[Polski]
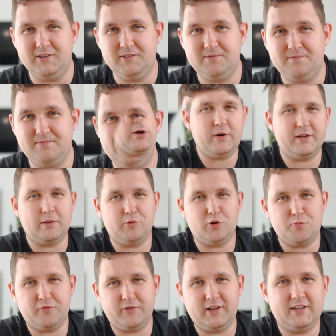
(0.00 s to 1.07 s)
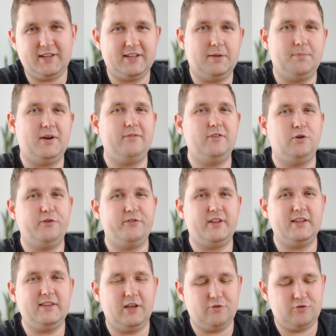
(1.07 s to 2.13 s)
Została nam do omówienia tak naprawdę
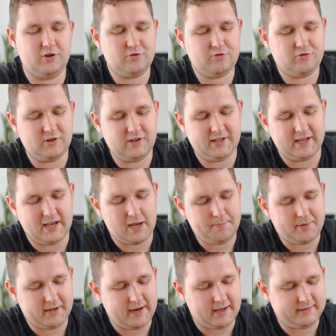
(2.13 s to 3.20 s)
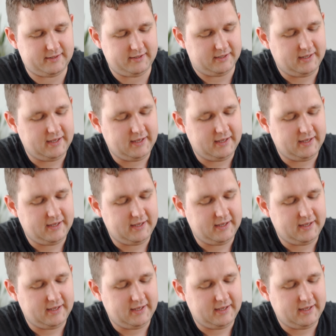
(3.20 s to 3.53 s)
ostatnia rzecz, czyli aparaty.